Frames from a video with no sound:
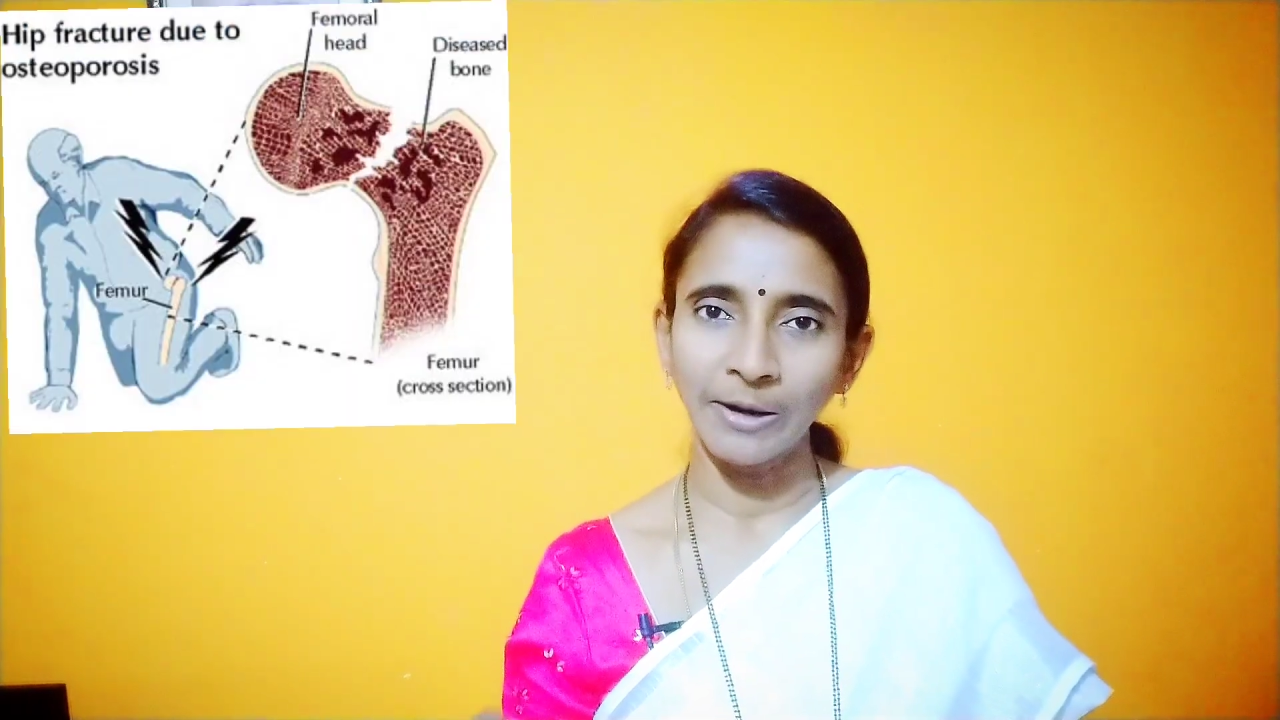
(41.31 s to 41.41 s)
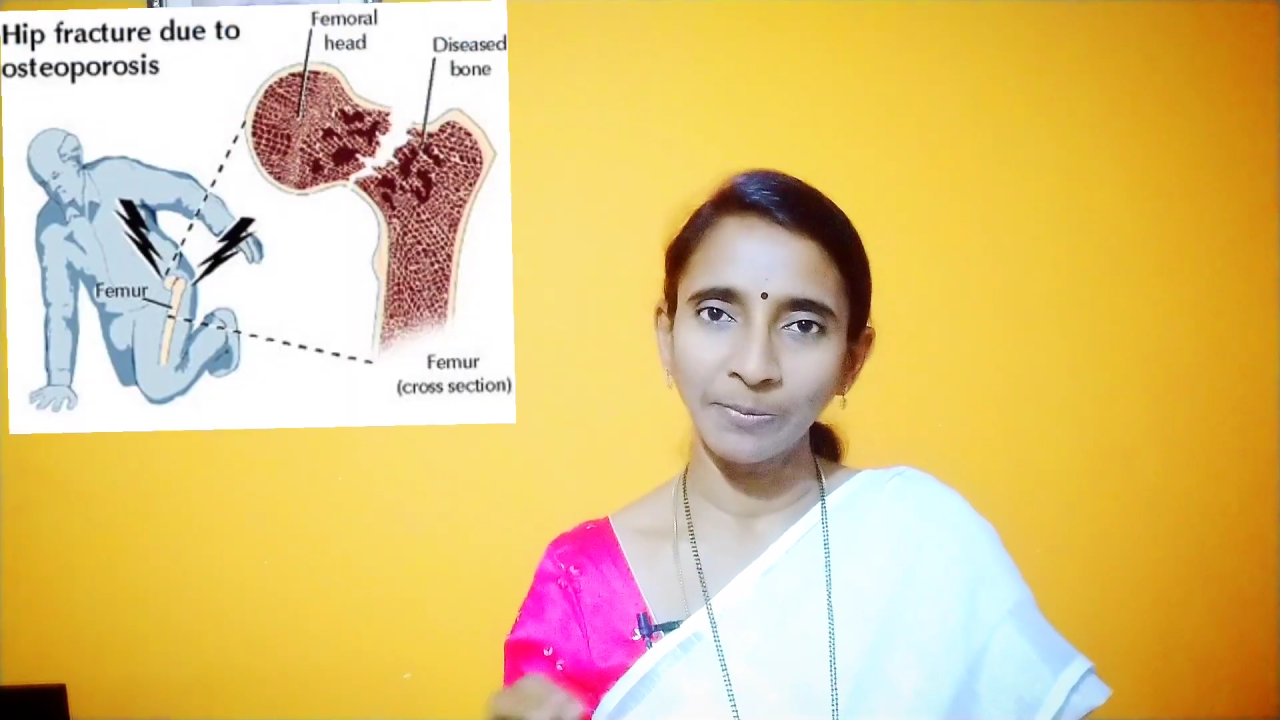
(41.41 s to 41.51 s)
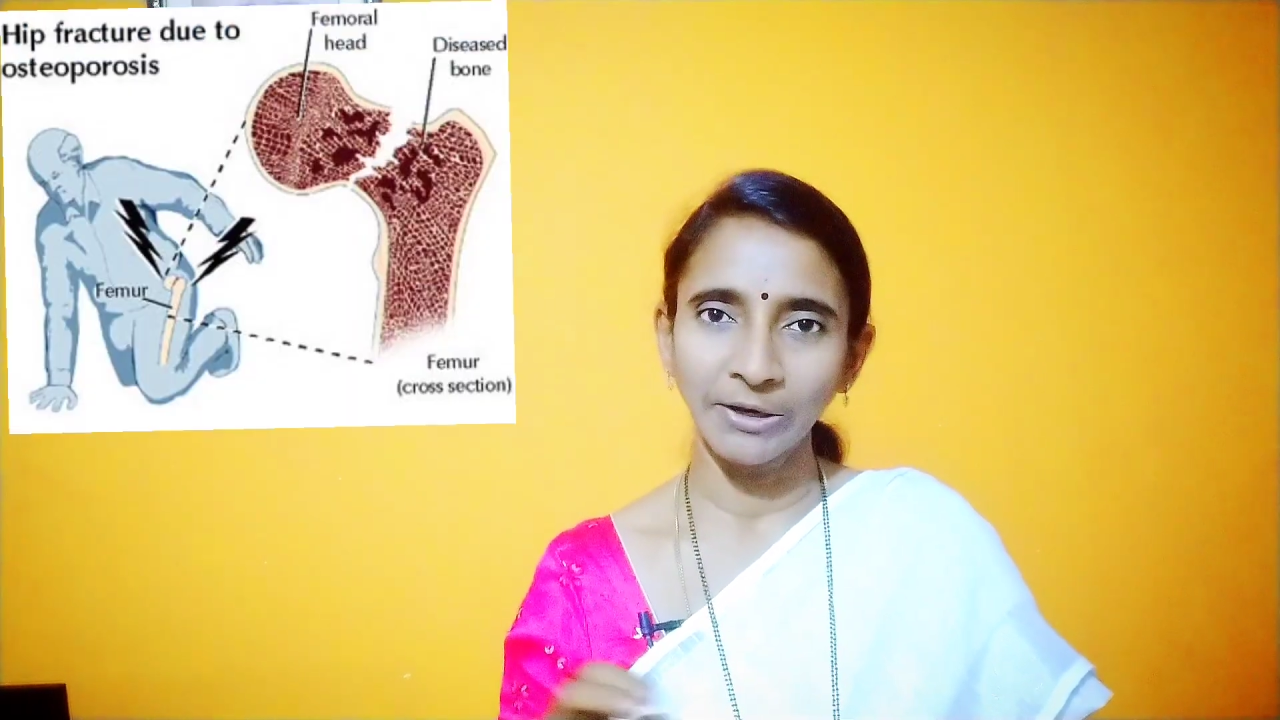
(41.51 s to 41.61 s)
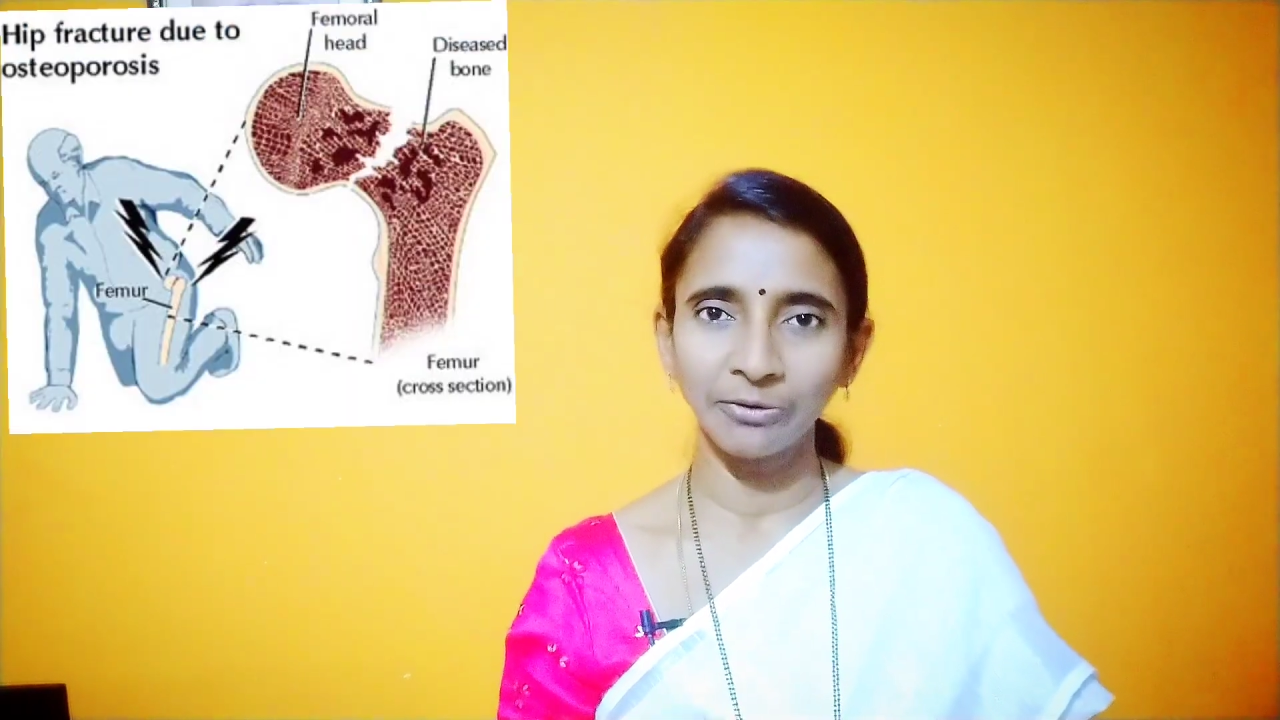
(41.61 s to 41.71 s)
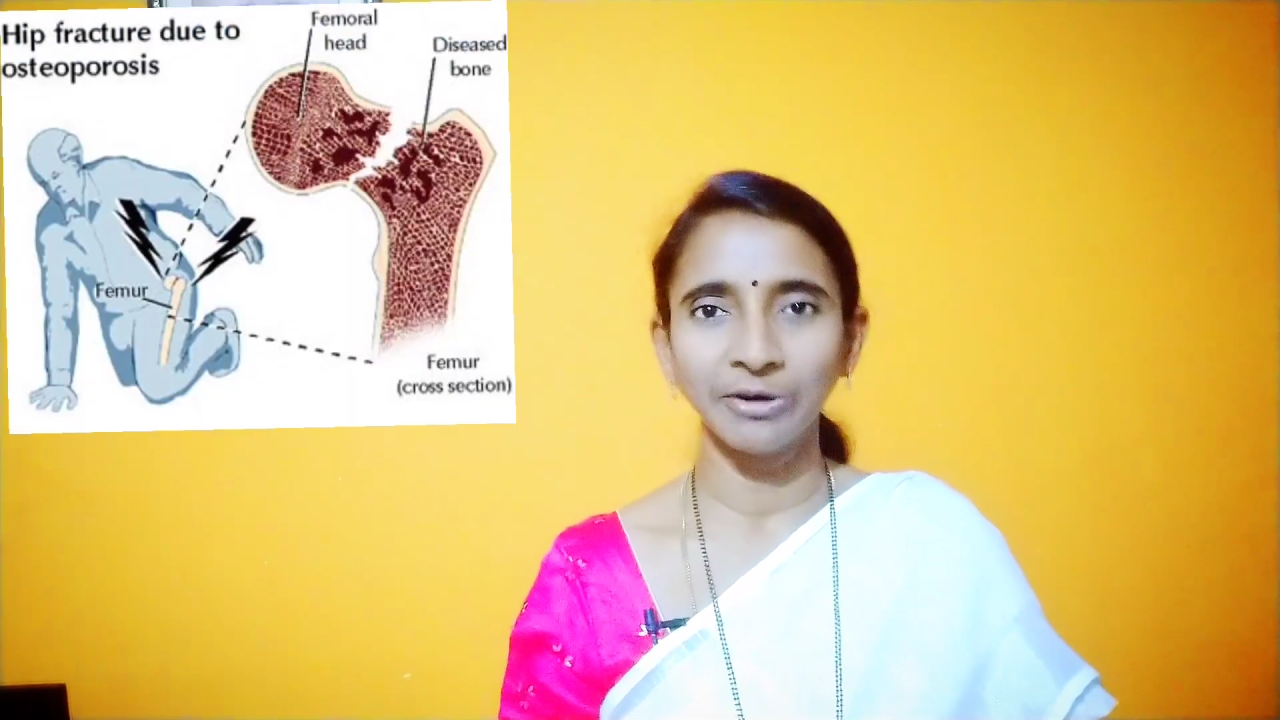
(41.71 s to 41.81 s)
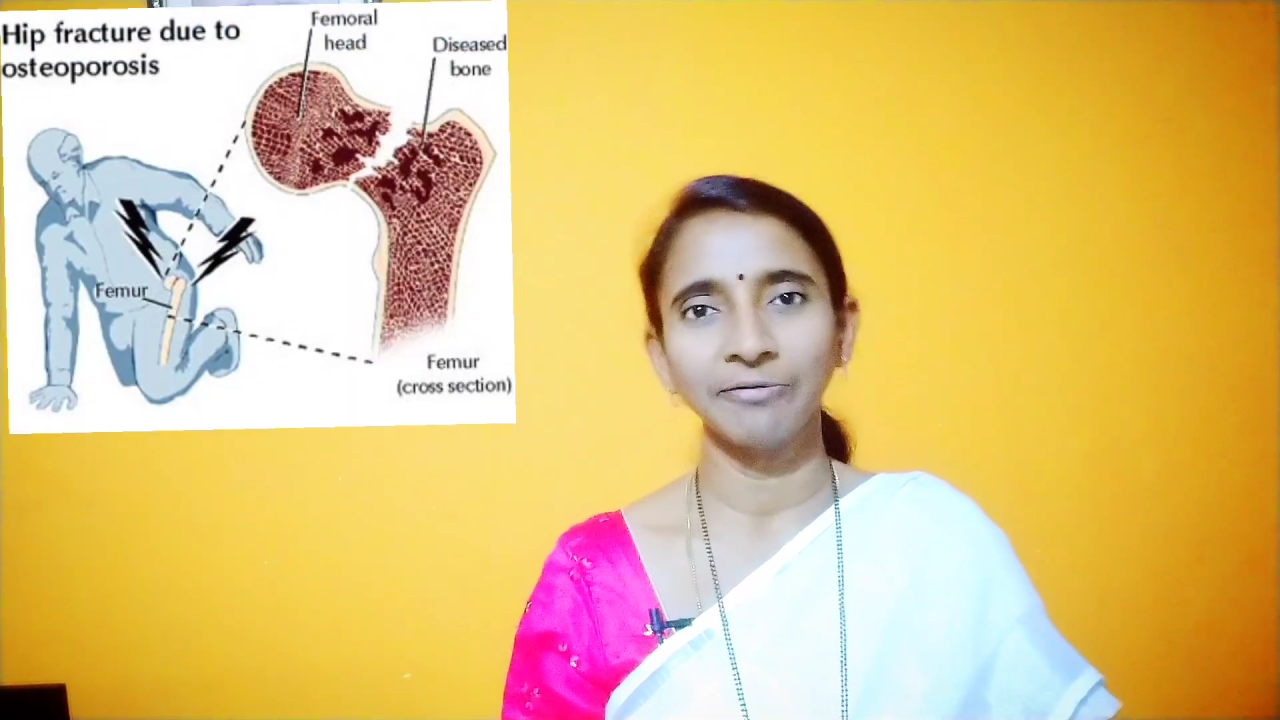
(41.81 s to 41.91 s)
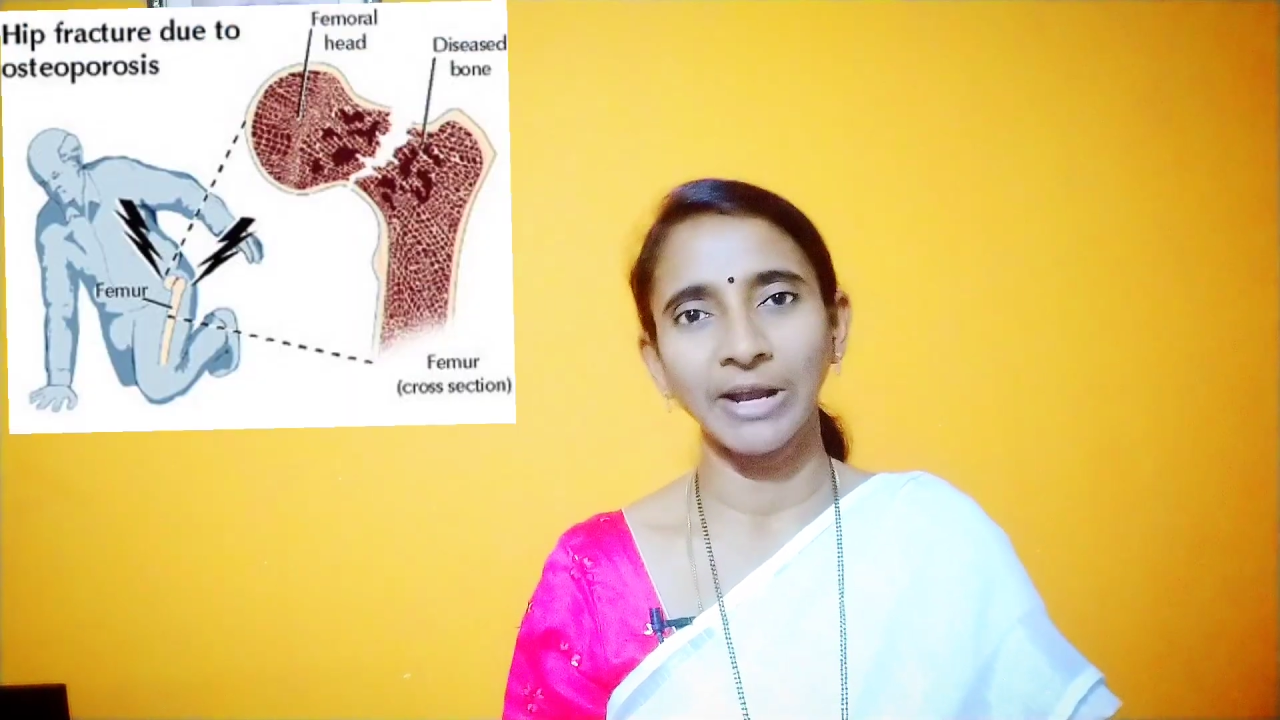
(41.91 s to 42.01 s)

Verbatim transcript: పడిపోయినా కూడా